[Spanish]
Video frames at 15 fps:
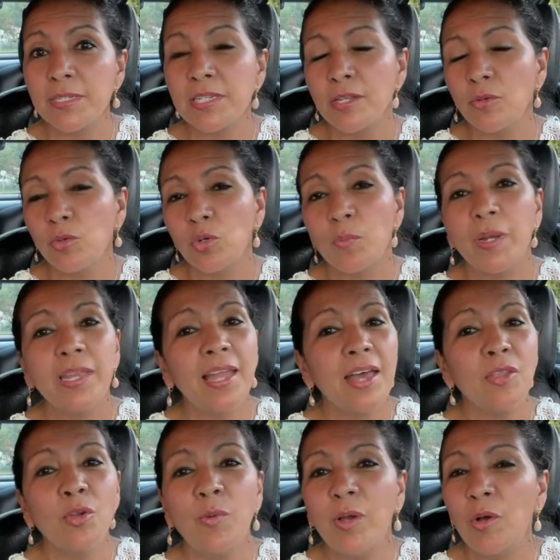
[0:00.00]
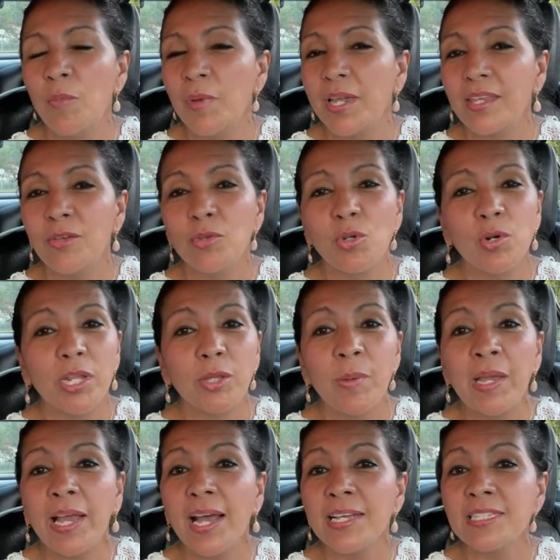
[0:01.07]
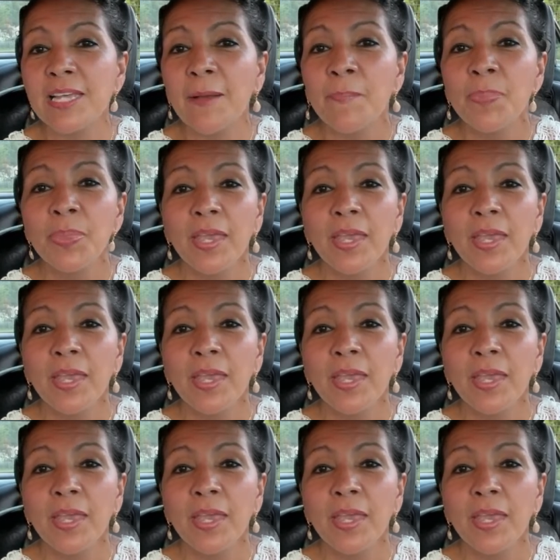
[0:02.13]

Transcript: haciendo otro mandado, luego me quedé otro rato en casa